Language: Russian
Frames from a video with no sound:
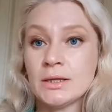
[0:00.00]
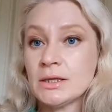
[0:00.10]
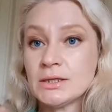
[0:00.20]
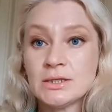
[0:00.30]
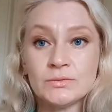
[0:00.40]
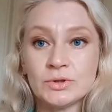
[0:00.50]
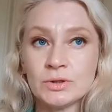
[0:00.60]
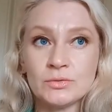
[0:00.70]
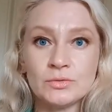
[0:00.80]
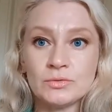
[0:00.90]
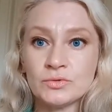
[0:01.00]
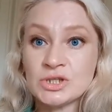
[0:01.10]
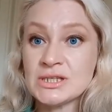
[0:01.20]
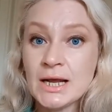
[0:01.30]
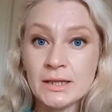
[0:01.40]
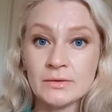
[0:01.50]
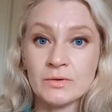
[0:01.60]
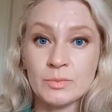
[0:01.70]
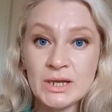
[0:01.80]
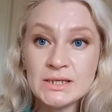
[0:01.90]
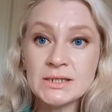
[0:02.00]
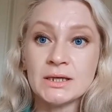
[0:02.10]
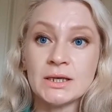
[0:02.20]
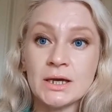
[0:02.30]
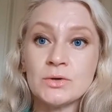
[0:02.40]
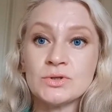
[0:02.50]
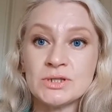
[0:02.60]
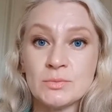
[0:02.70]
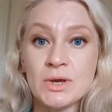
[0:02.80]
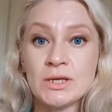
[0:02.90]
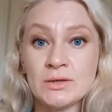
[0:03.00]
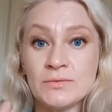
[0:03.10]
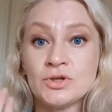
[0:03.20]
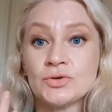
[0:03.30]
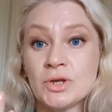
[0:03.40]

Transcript: нигде вот такого вот сального блеска я у себя не вижу.